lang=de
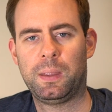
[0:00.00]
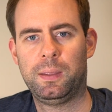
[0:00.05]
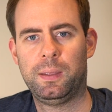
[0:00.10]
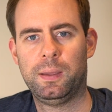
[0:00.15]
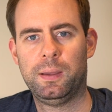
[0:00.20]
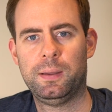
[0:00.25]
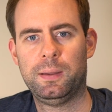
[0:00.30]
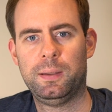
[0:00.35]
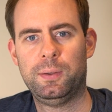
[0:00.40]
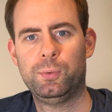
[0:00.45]

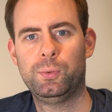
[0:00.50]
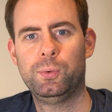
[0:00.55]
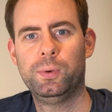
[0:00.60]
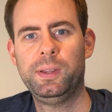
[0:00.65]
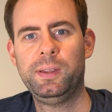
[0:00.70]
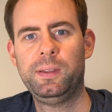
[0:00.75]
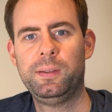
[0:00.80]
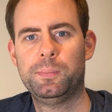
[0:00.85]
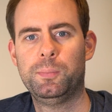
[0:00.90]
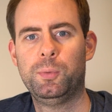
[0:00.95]
Ja,
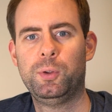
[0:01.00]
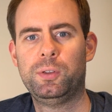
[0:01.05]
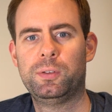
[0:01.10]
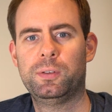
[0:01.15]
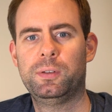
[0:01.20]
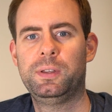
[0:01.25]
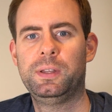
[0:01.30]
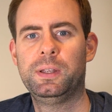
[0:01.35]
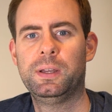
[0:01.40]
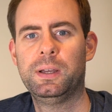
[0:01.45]
hallo, ich
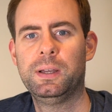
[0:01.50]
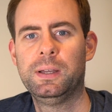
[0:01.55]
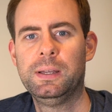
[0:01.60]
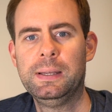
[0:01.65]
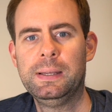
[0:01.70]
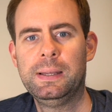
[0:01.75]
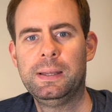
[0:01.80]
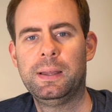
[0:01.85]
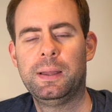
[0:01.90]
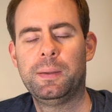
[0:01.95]
möchte dir
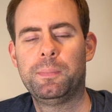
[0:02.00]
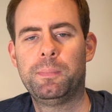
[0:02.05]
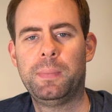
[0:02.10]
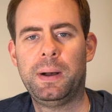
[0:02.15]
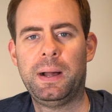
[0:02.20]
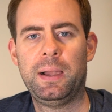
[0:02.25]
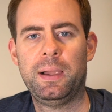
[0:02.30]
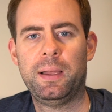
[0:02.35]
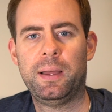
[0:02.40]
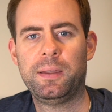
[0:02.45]

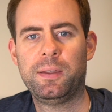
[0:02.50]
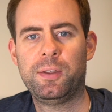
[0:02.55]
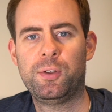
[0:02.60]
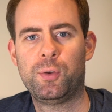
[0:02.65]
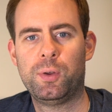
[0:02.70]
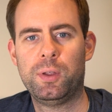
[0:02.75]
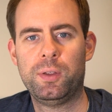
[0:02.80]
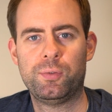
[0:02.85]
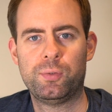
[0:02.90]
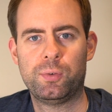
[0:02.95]
mal eine
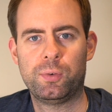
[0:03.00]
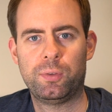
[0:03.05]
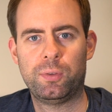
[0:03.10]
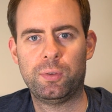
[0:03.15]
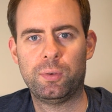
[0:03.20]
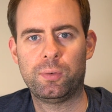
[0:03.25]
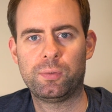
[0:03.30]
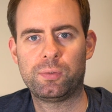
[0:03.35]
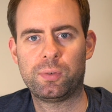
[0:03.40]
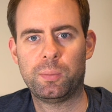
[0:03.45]
neue
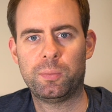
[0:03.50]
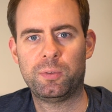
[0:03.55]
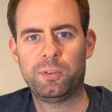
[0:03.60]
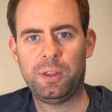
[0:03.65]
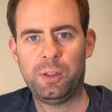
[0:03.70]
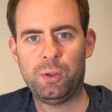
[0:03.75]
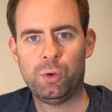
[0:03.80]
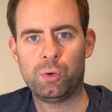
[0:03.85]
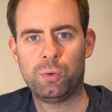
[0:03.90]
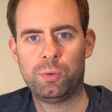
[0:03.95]
Funktion vom
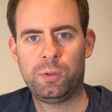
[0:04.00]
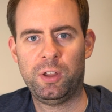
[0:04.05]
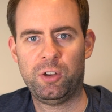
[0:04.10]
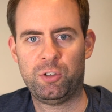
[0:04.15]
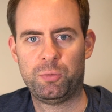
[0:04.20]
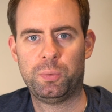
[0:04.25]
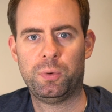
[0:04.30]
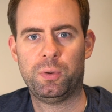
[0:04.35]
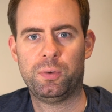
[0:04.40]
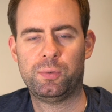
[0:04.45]

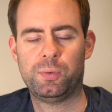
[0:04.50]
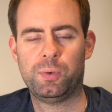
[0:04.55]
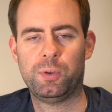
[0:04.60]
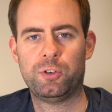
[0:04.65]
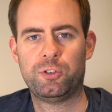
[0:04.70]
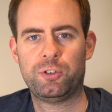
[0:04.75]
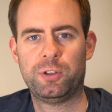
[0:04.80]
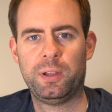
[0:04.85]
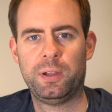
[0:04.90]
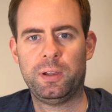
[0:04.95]
SEO-Dashboard
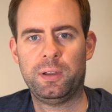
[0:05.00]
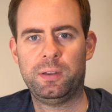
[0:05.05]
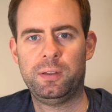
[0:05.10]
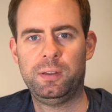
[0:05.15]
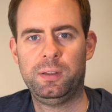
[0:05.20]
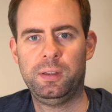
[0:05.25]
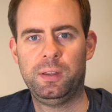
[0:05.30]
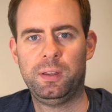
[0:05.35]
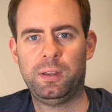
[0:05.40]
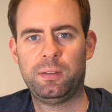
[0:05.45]
vorstellen,
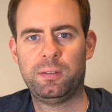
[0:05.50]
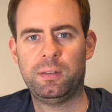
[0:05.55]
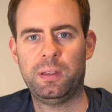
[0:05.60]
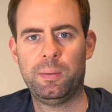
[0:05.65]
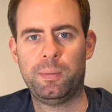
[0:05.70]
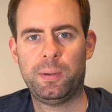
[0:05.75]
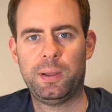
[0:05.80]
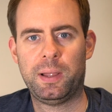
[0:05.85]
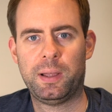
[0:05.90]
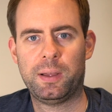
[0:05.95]
die ich
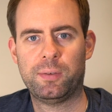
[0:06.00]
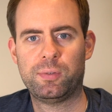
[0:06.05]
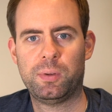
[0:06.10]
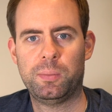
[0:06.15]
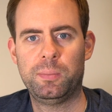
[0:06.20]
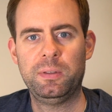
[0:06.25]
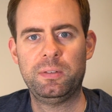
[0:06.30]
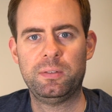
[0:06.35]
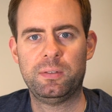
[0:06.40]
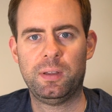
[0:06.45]
selber lange
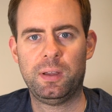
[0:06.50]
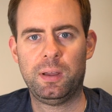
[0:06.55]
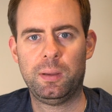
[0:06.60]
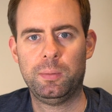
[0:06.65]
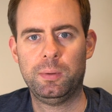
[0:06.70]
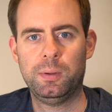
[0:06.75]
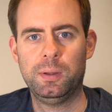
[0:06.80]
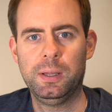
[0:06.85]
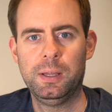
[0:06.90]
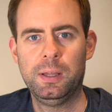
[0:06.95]
vermisst
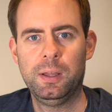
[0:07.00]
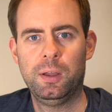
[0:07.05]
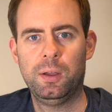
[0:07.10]
habe.